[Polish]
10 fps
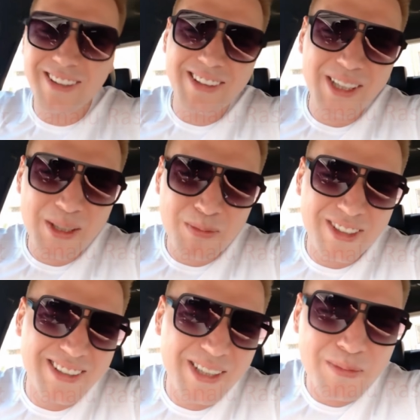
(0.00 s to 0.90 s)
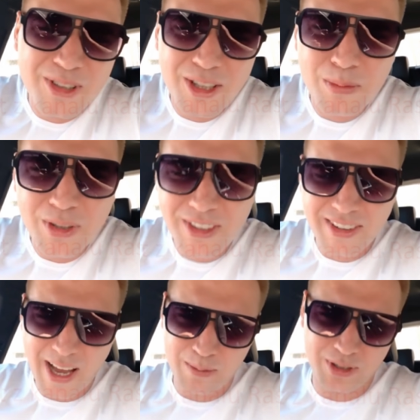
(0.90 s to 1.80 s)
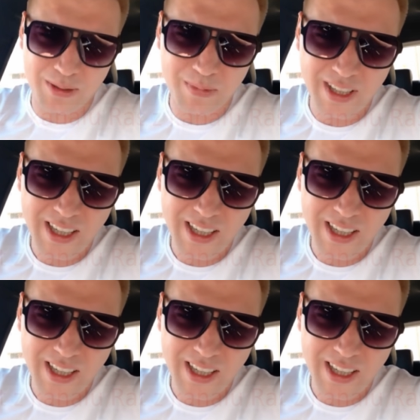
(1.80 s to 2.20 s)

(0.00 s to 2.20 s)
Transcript: z tym, z tym, z tym i z tamtym,